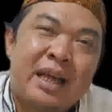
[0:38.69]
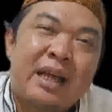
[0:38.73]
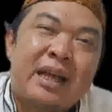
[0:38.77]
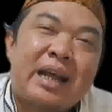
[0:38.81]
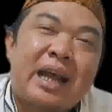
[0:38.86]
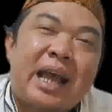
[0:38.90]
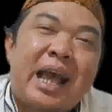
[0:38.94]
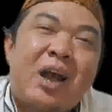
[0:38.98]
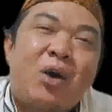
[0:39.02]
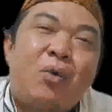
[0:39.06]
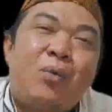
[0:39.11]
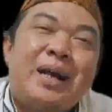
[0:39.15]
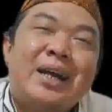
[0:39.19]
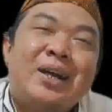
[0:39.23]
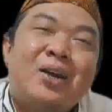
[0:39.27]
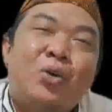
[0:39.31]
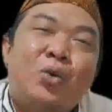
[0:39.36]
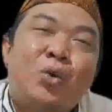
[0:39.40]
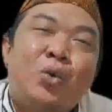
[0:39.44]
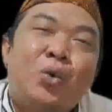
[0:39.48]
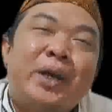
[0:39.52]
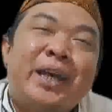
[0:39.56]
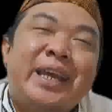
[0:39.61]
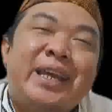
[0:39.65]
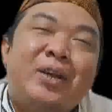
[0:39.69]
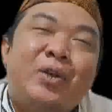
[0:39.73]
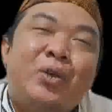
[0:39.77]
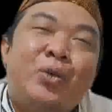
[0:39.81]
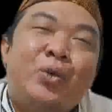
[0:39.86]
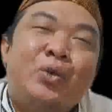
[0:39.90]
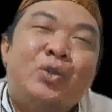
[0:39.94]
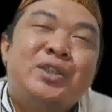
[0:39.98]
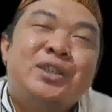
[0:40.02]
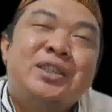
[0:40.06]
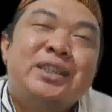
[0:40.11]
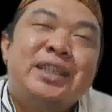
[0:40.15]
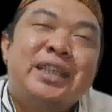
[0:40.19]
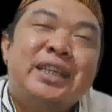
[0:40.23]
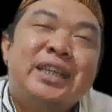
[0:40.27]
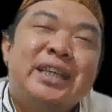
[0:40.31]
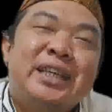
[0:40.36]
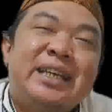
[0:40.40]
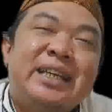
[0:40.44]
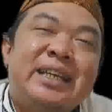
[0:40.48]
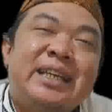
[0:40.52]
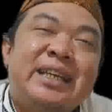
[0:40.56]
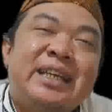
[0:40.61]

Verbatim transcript: Kawengku ing Gusti